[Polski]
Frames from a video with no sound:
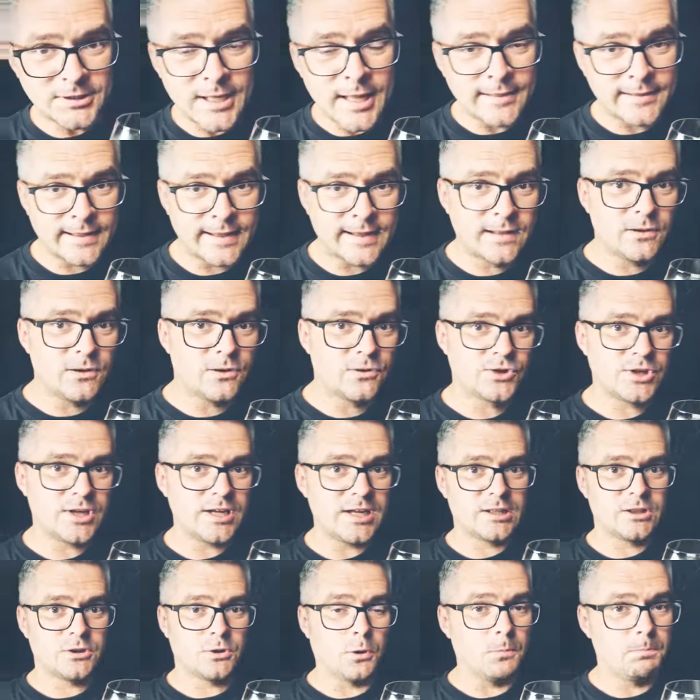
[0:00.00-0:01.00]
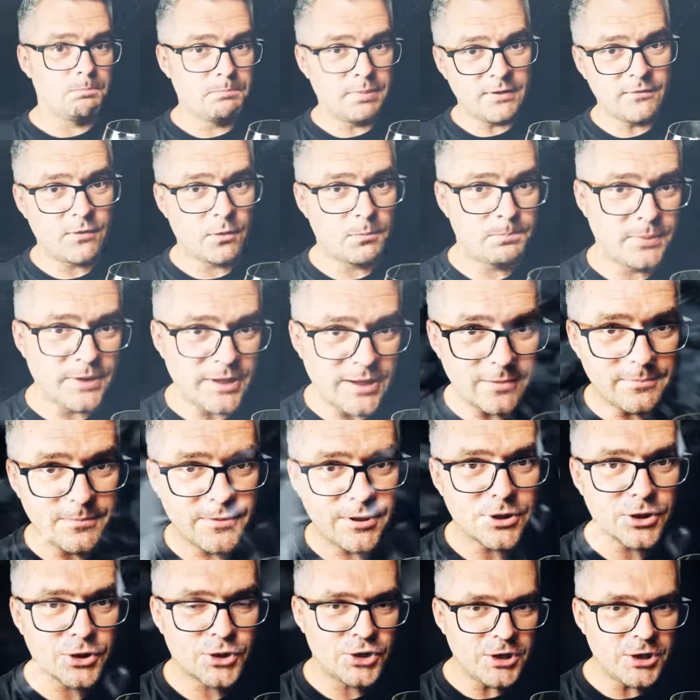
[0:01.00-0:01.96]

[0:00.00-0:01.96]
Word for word: nie dlatego, że to piwo pijemy